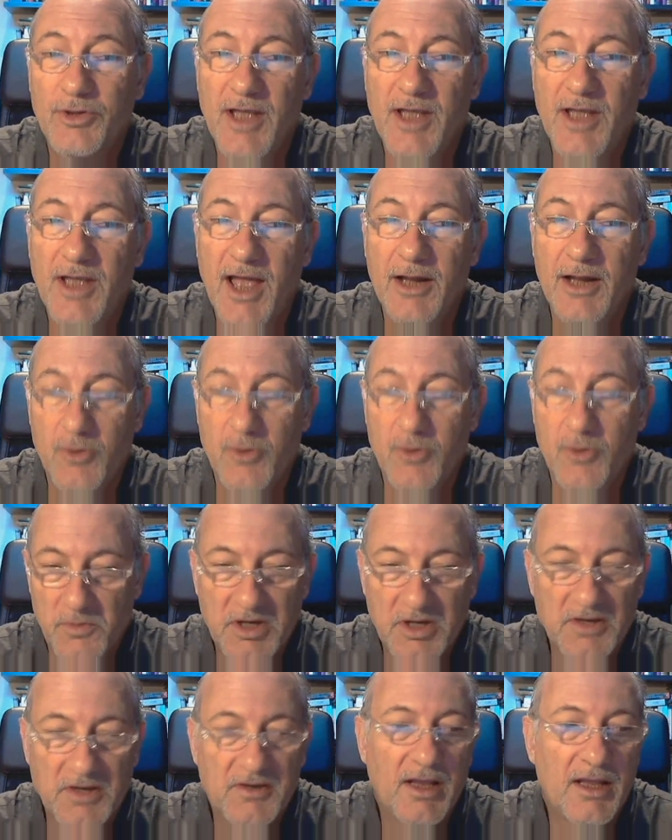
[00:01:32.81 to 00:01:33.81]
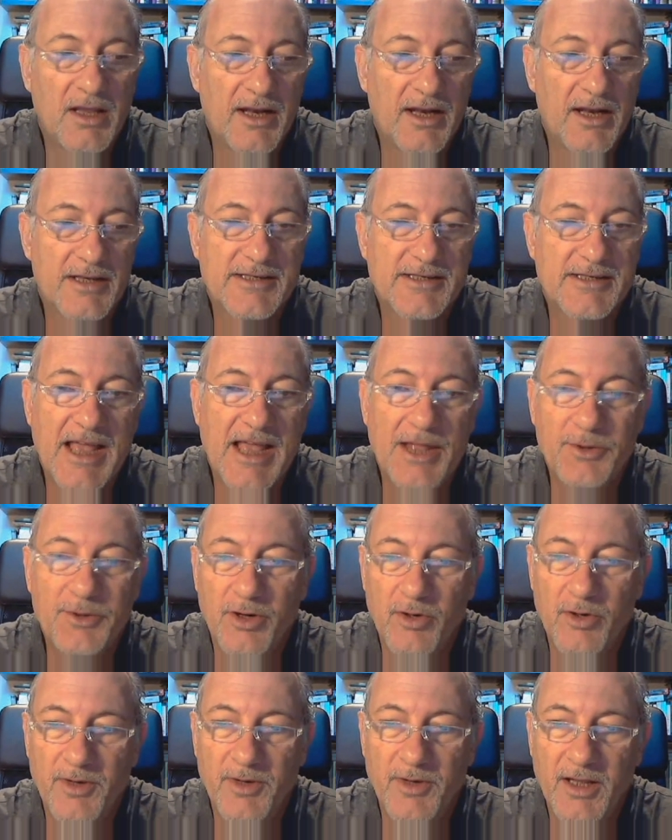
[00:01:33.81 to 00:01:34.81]
di alcol, perché si è ingrassato in
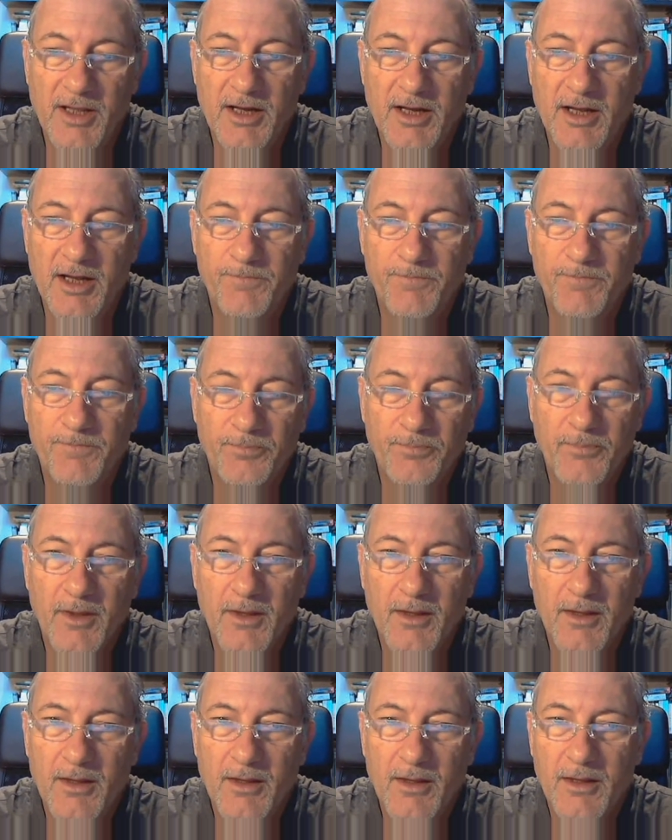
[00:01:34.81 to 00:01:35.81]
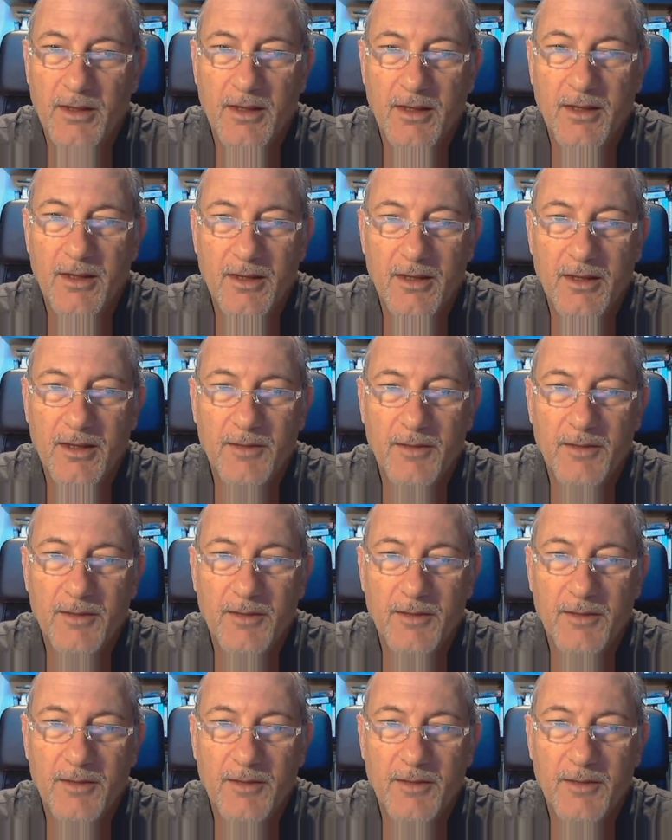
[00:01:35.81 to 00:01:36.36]
una maniera ah.